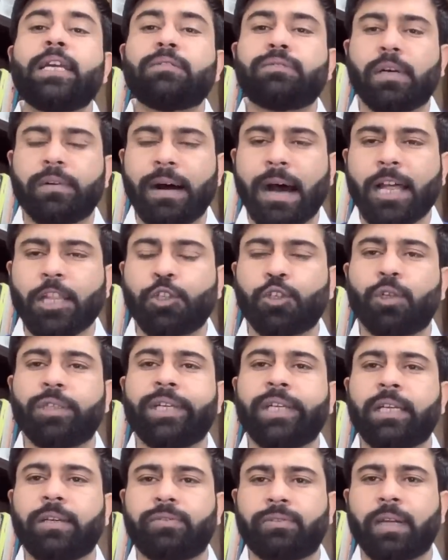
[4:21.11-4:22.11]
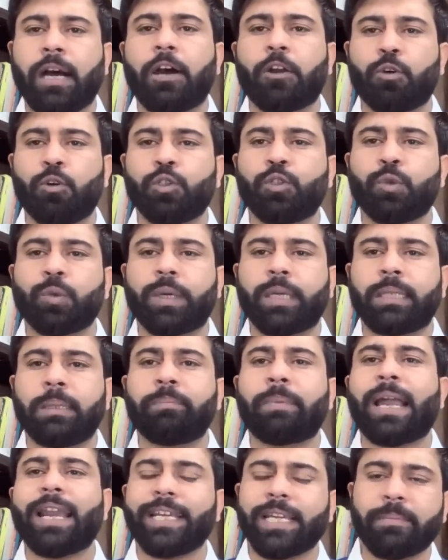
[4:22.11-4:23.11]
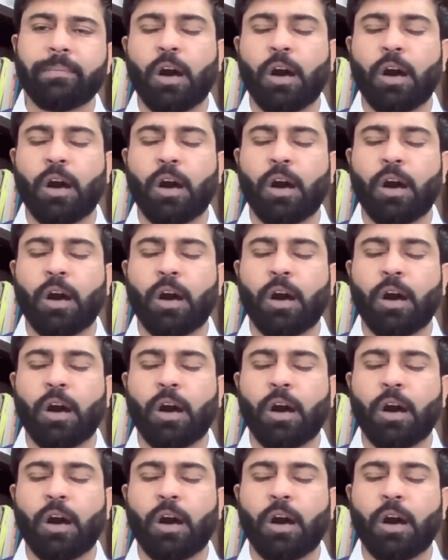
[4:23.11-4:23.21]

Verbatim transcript: फवाद चौधरी गिरफ्तार हो चुके थे पहले यह